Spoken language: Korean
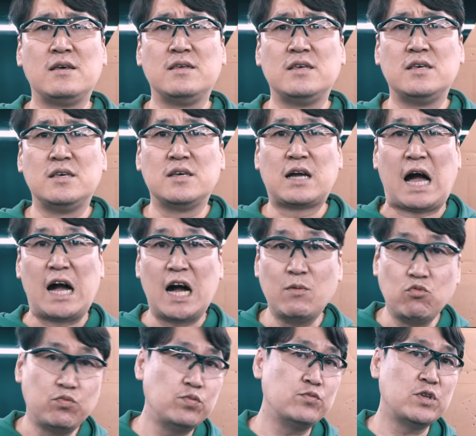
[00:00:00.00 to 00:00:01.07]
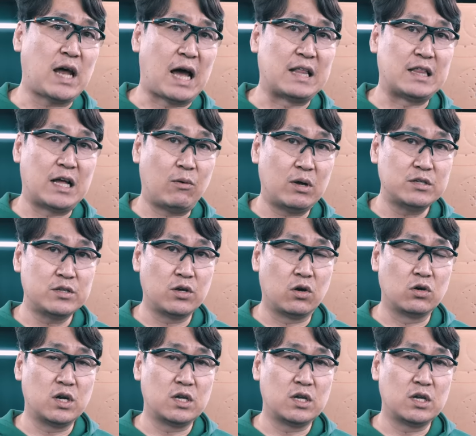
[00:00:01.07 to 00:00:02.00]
이 강화 부품들이 안 나왔어요.